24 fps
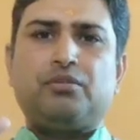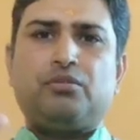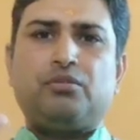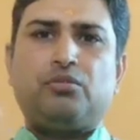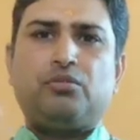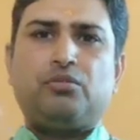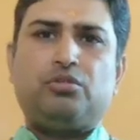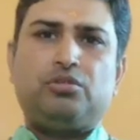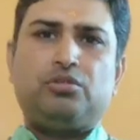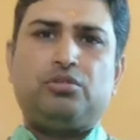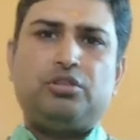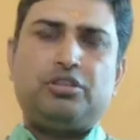
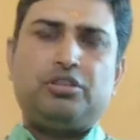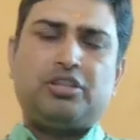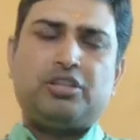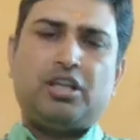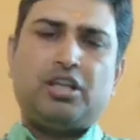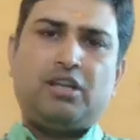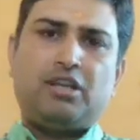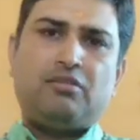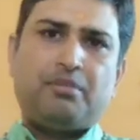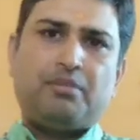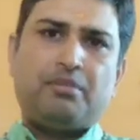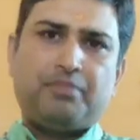और इसके
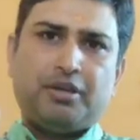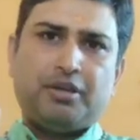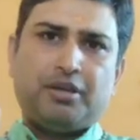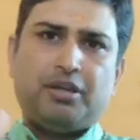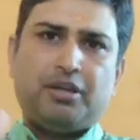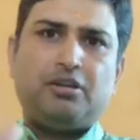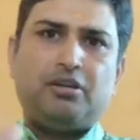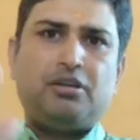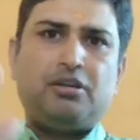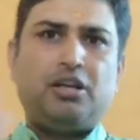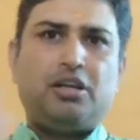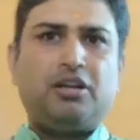अलावा आपके
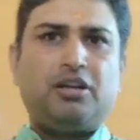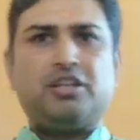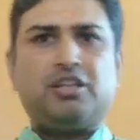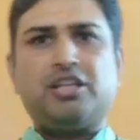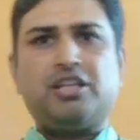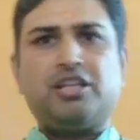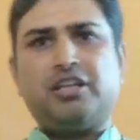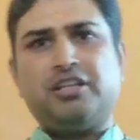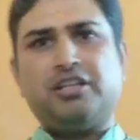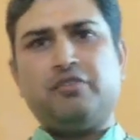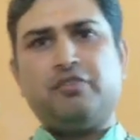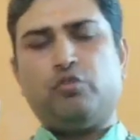लंका
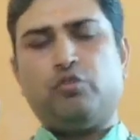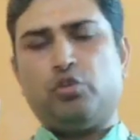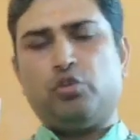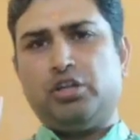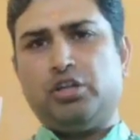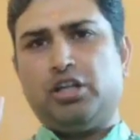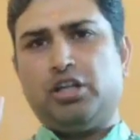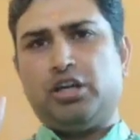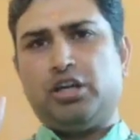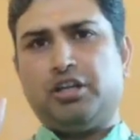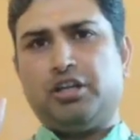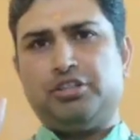दहन की फ़ोटो नहीं
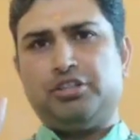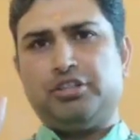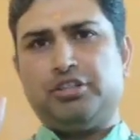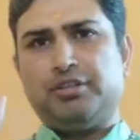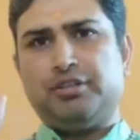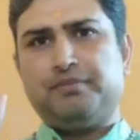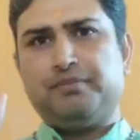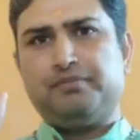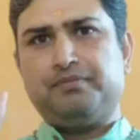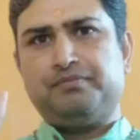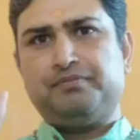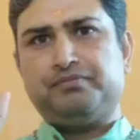लगानी चाहिए
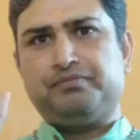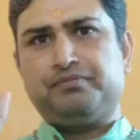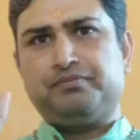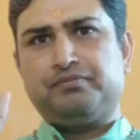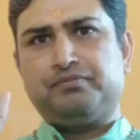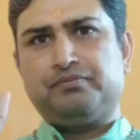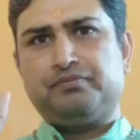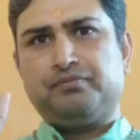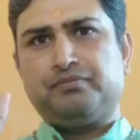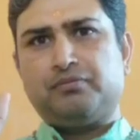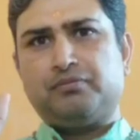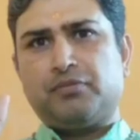
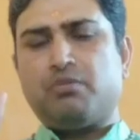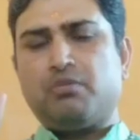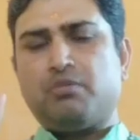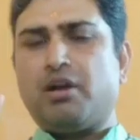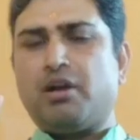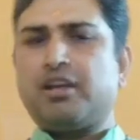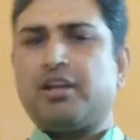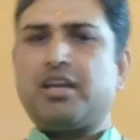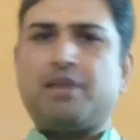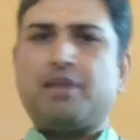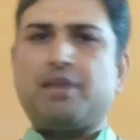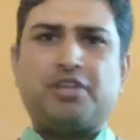
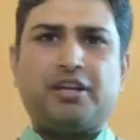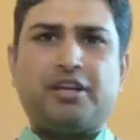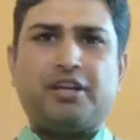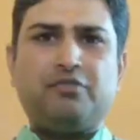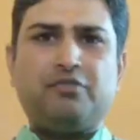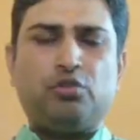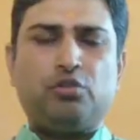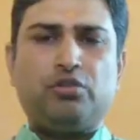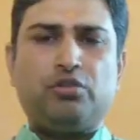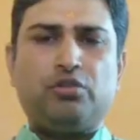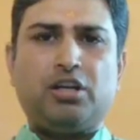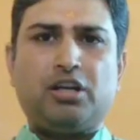बाकी आप सारी
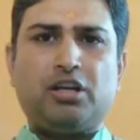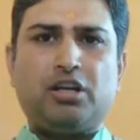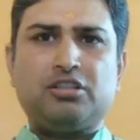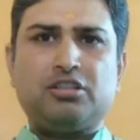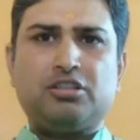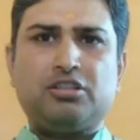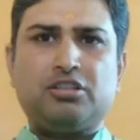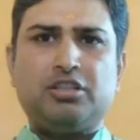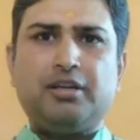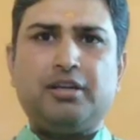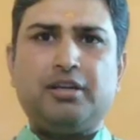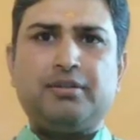फ़ोटोएँ लगा
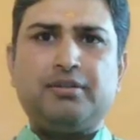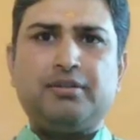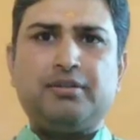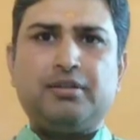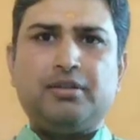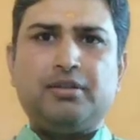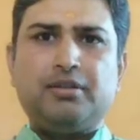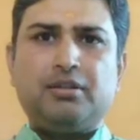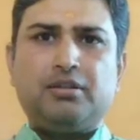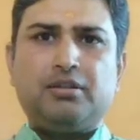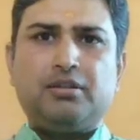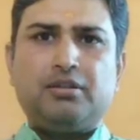सकती है
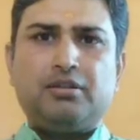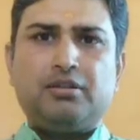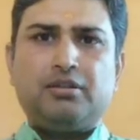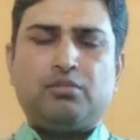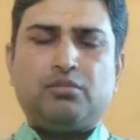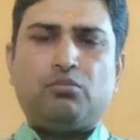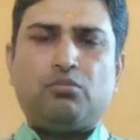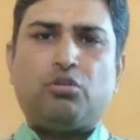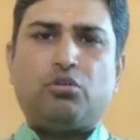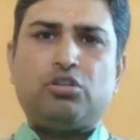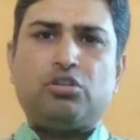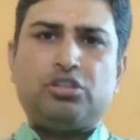
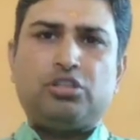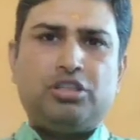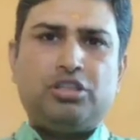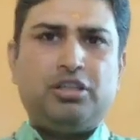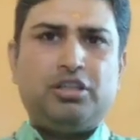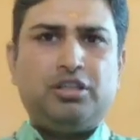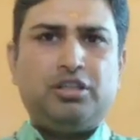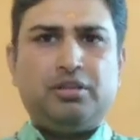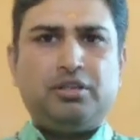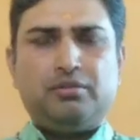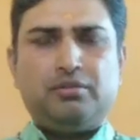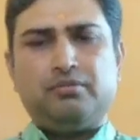बहुत अच्छी
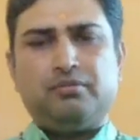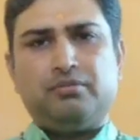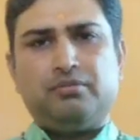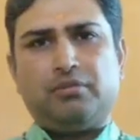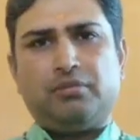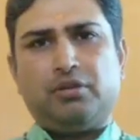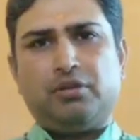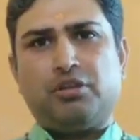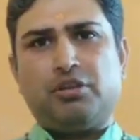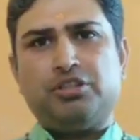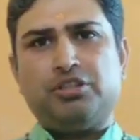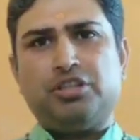
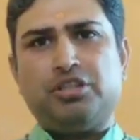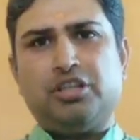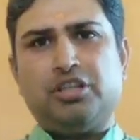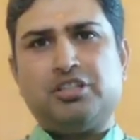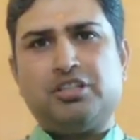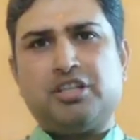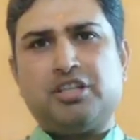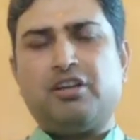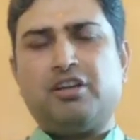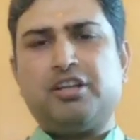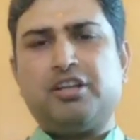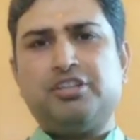हनुमान जी की
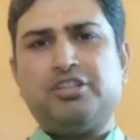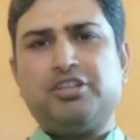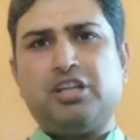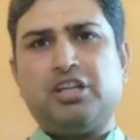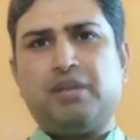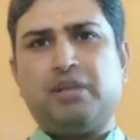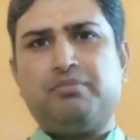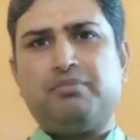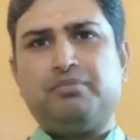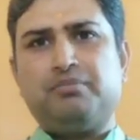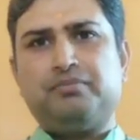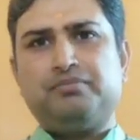सेवा कीजिए
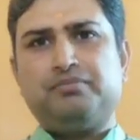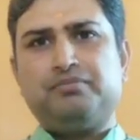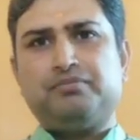आप